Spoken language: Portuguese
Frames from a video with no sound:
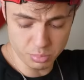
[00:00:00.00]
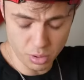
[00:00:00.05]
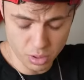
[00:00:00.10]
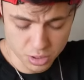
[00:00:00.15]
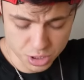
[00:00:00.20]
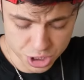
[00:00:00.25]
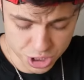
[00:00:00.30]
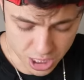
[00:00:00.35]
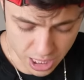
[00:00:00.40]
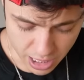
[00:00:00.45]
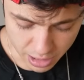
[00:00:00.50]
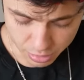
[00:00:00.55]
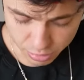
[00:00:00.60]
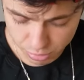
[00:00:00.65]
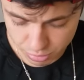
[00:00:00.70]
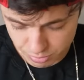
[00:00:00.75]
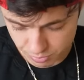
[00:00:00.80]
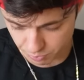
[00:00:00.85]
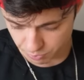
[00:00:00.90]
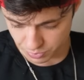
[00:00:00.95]
Bom,
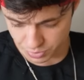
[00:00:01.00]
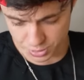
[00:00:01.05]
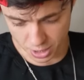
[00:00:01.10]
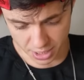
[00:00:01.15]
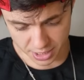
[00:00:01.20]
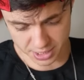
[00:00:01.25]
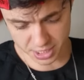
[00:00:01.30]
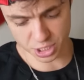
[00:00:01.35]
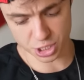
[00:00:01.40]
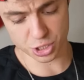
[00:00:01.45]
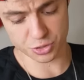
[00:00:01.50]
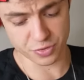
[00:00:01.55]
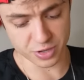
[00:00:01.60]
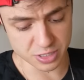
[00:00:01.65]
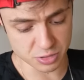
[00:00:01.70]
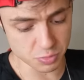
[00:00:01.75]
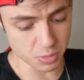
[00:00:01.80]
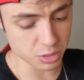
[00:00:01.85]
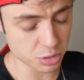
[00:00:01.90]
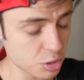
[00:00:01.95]
Thiago, já que a gente
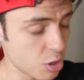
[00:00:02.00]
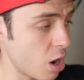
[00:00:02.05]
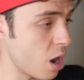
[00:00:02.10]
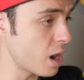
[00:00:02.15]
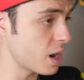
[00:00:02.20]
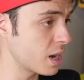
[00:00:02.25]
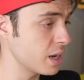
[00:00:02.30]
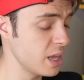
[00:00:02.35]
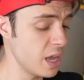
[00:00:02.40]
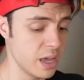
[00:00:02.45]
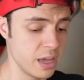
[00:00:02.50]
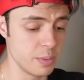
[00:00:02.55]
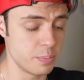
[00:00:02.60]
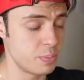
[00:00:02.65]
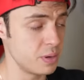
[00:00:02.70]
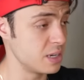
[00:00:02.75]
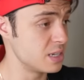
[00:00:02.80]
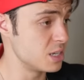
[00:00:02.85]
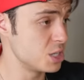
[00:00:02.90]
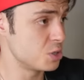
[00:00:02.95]
fez uma troca, e aí,
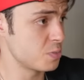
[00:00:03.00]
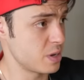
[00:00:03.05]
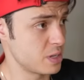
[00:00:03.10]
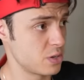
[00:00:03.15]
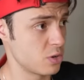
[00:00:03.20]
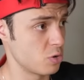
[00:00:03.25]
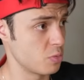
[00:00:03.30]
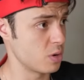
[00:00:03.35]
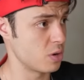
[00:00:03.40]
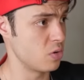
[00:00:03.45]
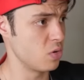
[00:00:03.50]
precisa de mais alguma